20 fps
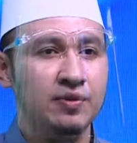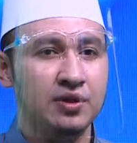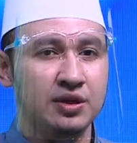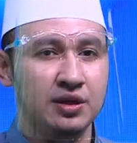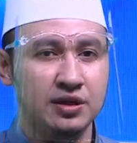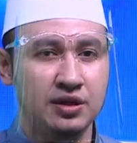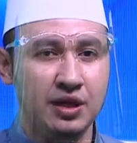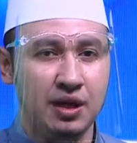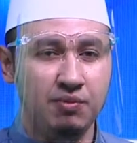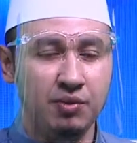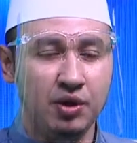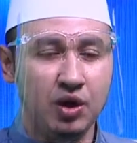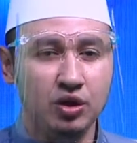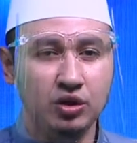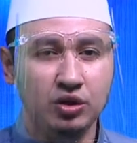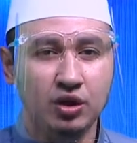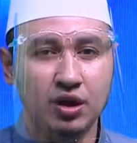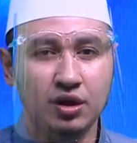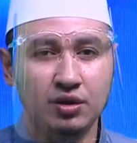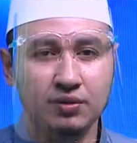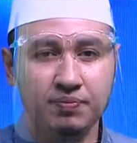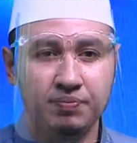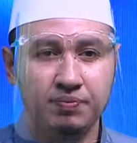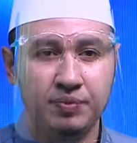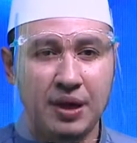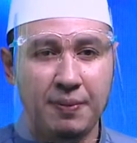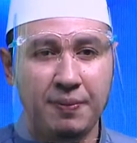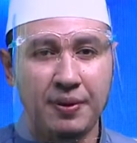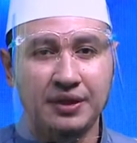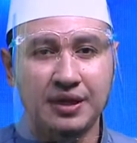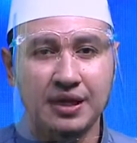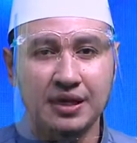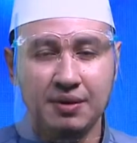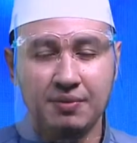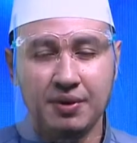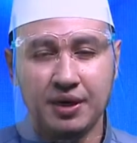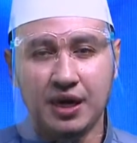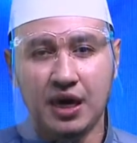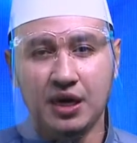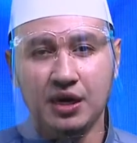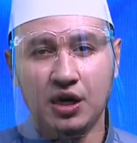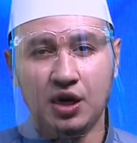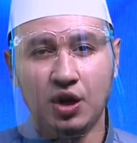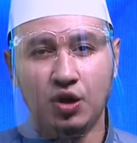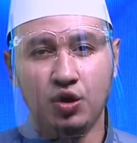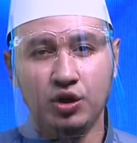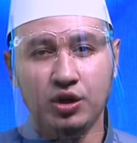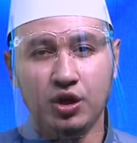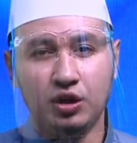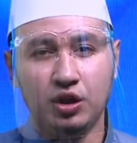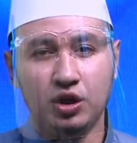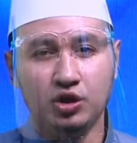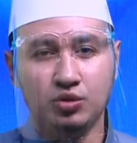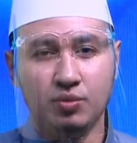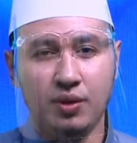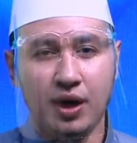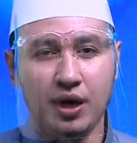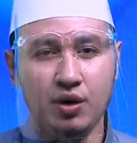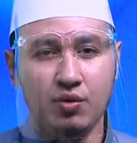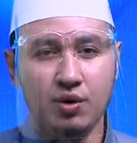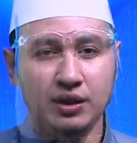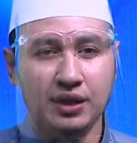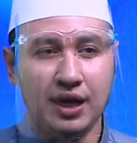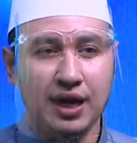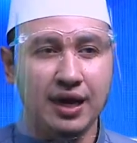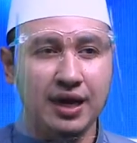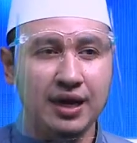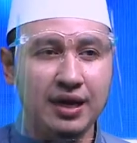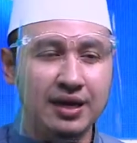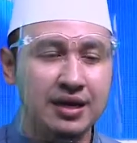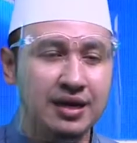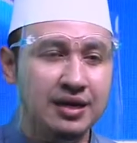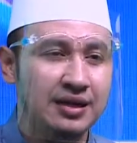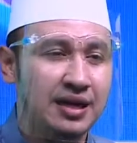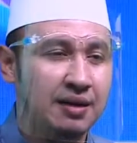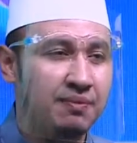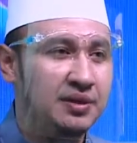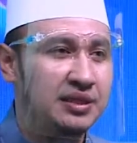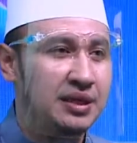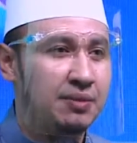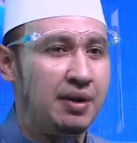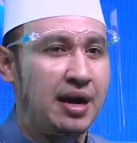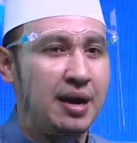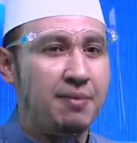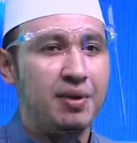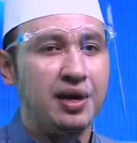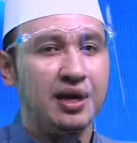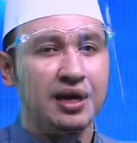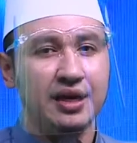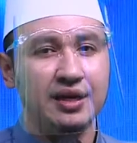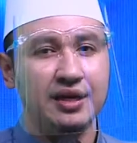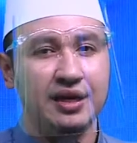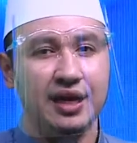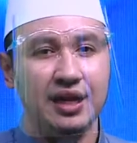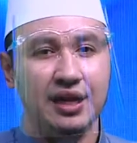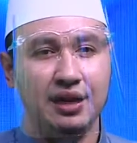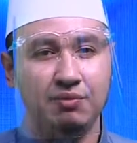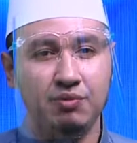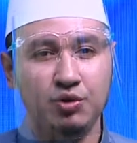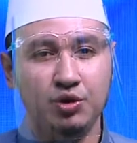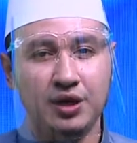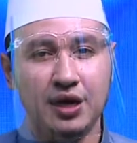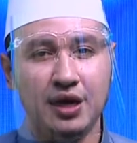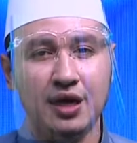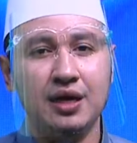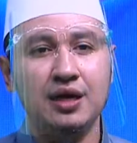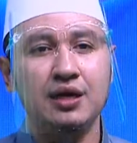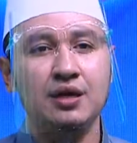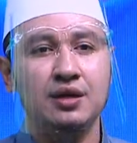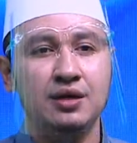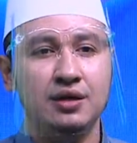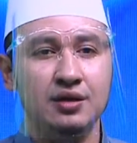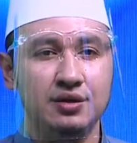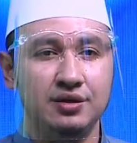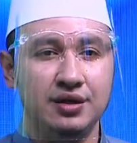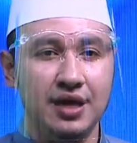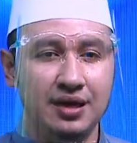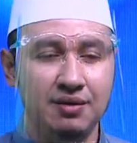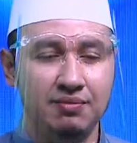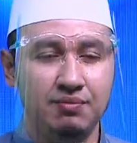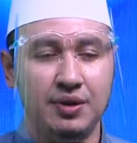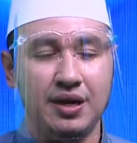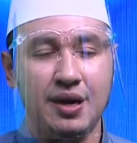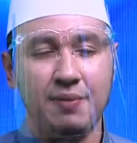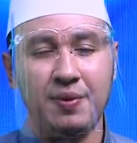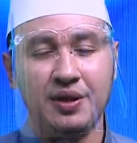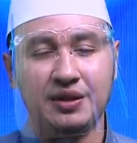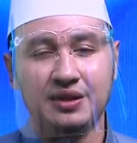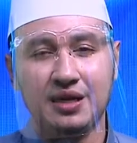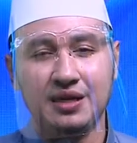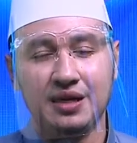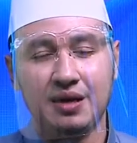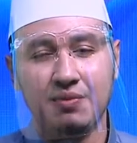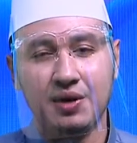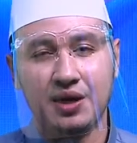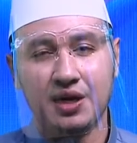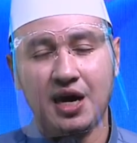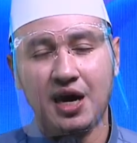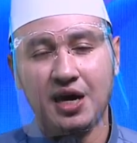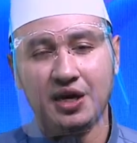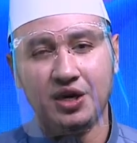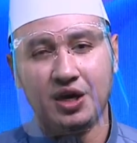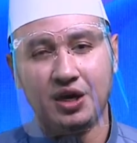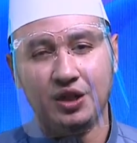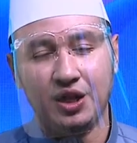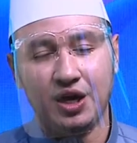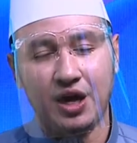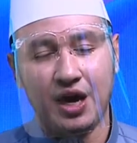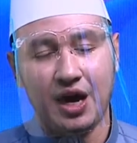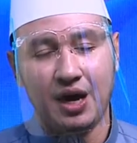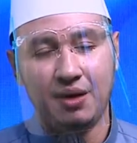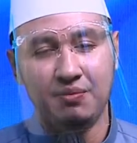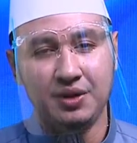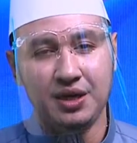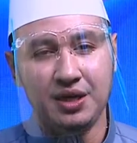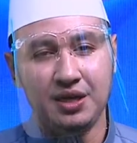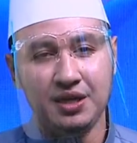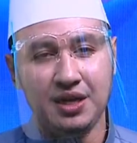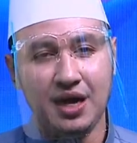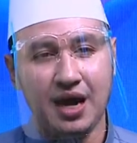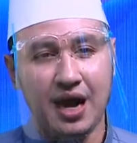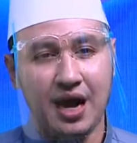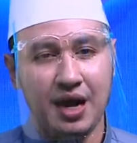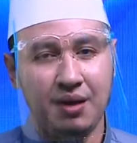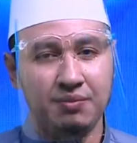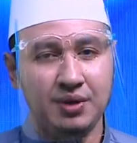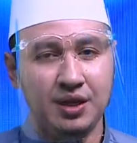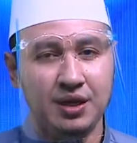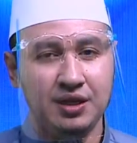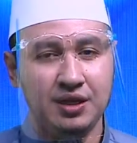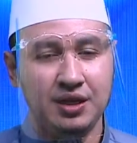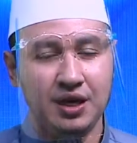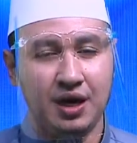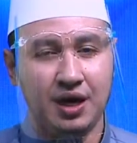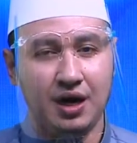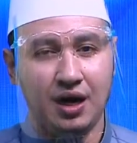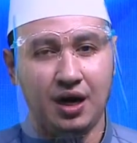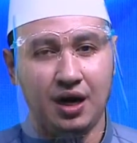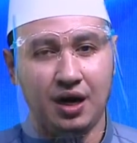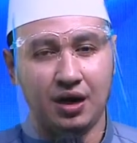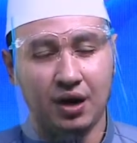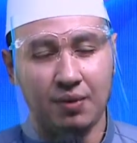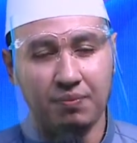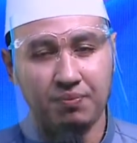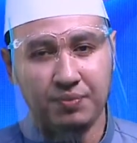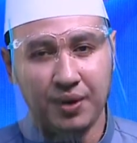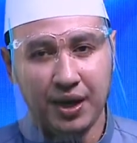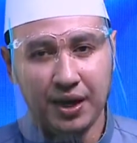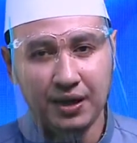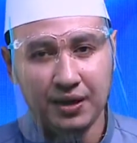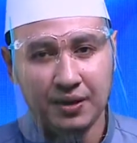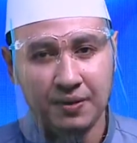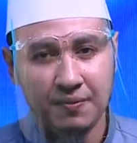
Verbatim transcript: yang menonton mendapatkan keberkahan dan ridhonya Allah Subhanahu wa taala dan bisa mengamalkan ilmunya dan mendapatkan keberkahannya Allah. Amin. Amin ya rabbal